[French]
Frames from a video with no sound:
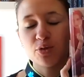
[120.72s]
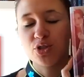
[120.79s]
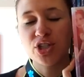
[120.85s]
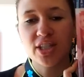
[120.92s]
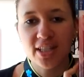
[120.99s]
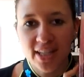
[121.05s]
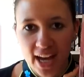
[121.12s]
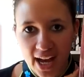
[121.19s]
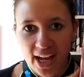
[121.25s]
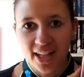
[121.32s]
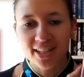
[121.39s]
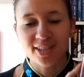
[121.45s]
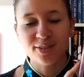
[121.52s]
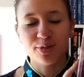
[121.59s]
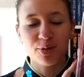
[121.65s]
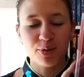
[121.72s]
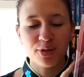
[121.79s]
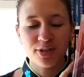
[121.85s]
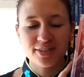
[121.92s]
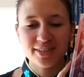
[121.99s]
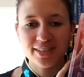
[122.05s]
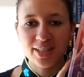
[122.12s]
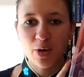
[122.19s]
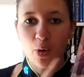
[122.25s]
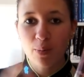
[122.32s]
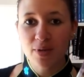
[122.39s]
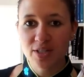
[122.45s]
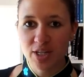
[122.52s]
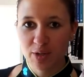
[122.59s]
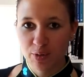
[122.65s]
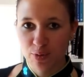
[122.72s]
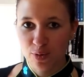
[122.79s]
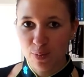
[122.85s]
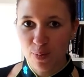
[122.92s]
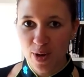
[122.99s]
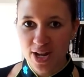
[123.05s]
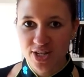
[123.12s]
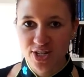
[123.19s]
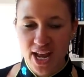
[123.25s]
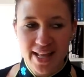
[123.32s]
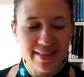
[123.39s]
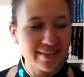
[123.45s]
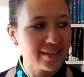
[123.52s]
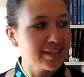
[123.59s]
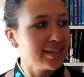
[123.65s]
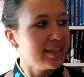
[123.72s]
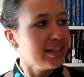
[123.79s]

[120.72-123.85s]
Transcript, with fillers: est de Jenny Anne, donc c'était obligé que je me l'achète.